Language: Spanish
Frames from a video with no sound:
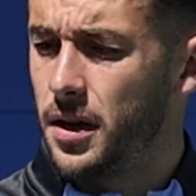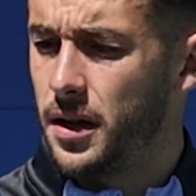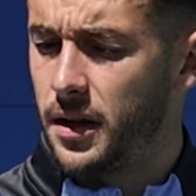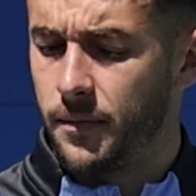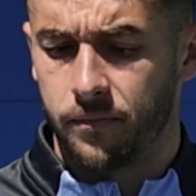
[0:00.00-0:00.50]

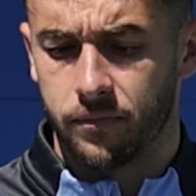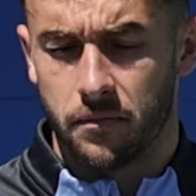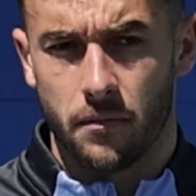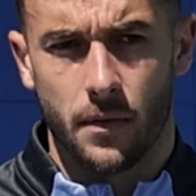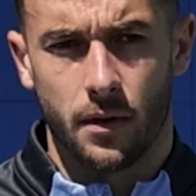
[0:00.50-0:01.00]
Eh,
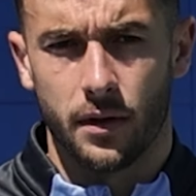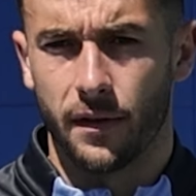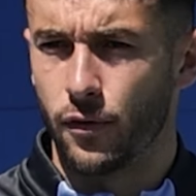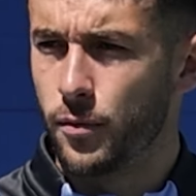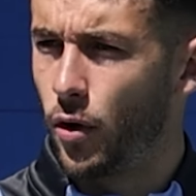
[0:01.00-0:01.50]
de
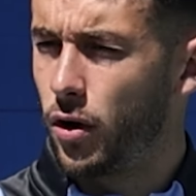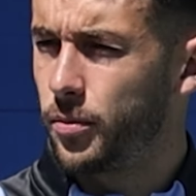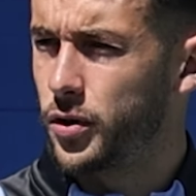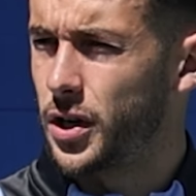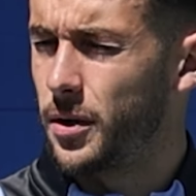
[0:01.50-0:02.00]
fútbol,
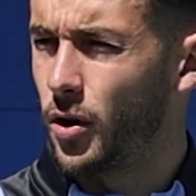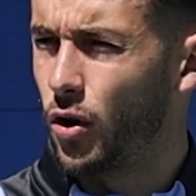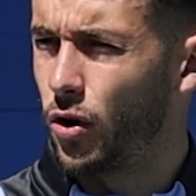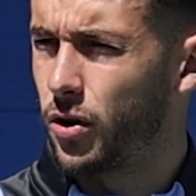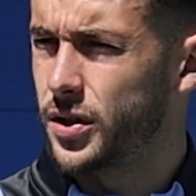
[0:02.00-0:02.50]
pues a lo
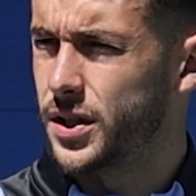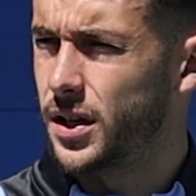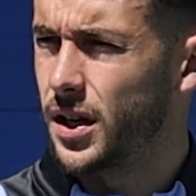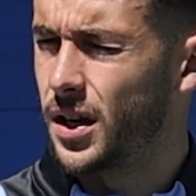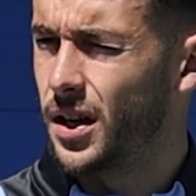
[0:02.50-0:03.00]
mejor sí
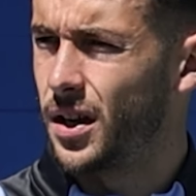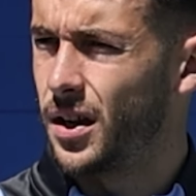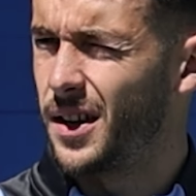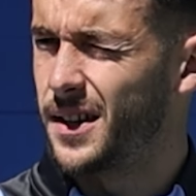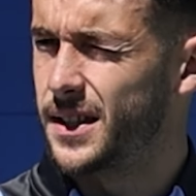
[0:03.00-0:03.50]

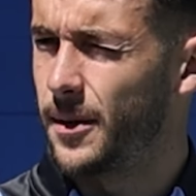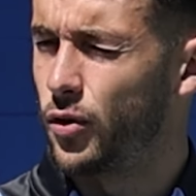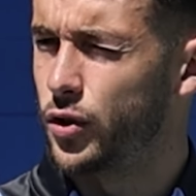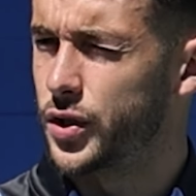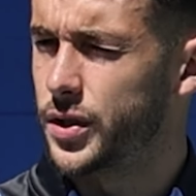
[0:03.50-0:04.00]
que
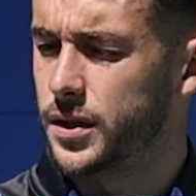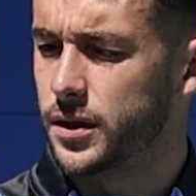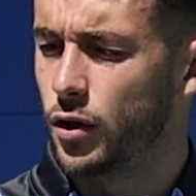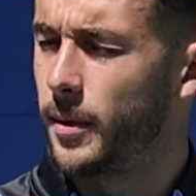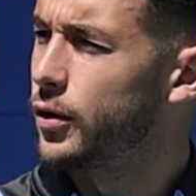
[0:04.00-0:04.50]

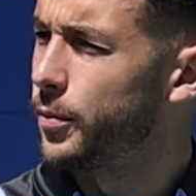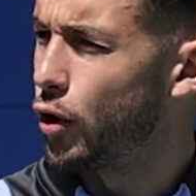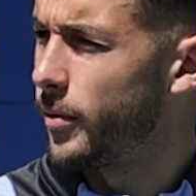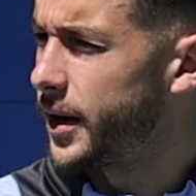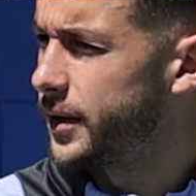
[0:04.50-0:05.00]
estamos tomando un
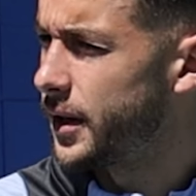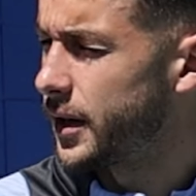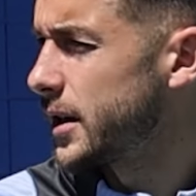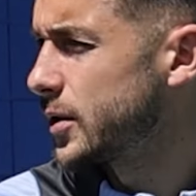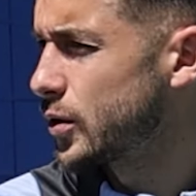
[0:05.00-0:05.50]
poco más de
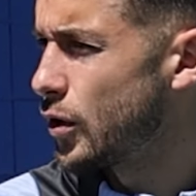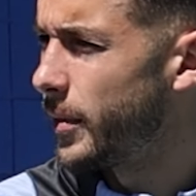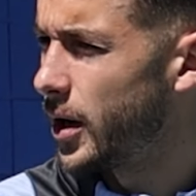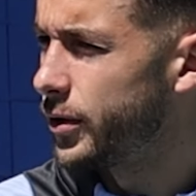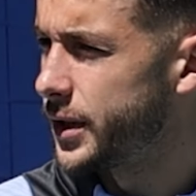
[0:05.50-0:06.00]
riesgos con
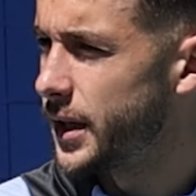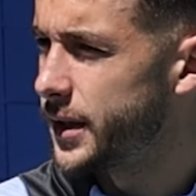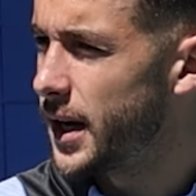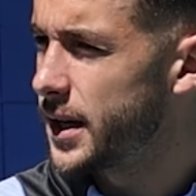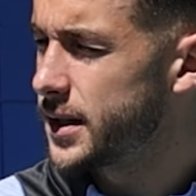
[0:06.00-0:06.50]
balón desde
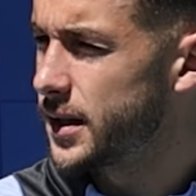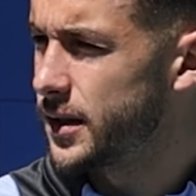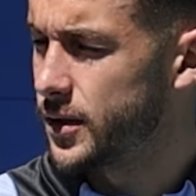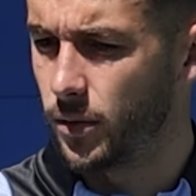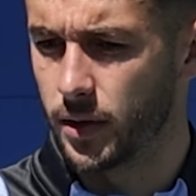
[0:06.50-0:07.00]
atrás,
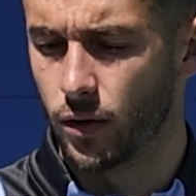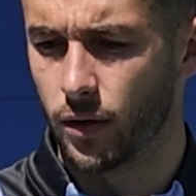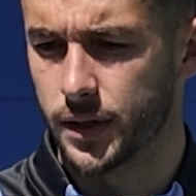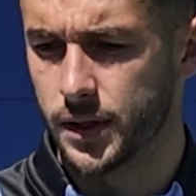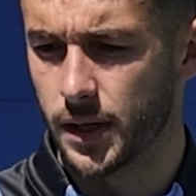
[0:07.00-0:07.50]
sobre
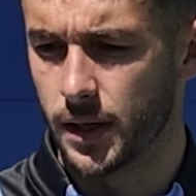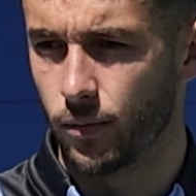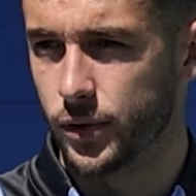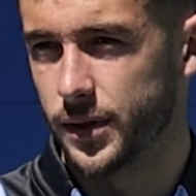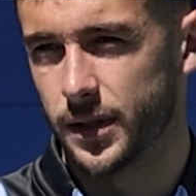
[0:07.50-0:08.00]
todo desde,
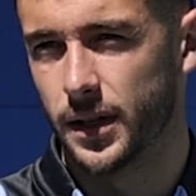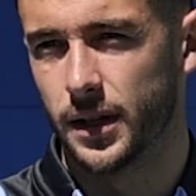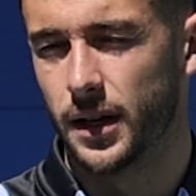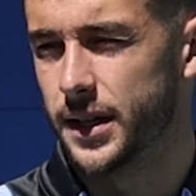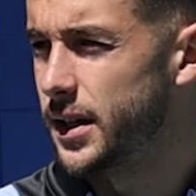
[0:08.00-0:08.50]
pues
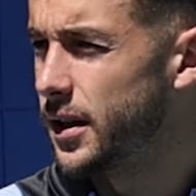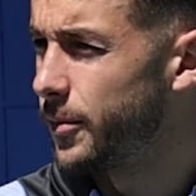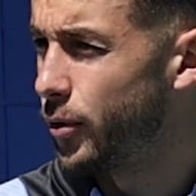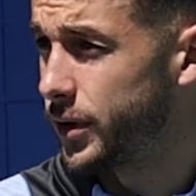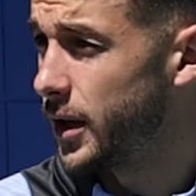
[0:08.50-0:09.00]
desde la salida
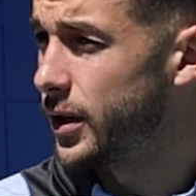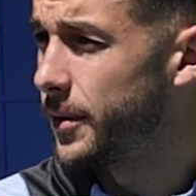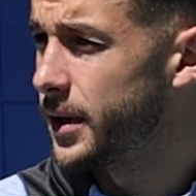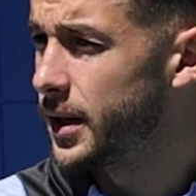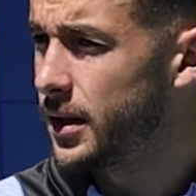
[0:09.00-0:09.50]
del portero
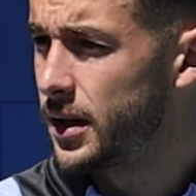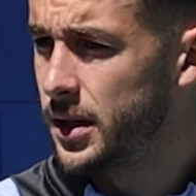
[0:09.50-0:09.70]
también.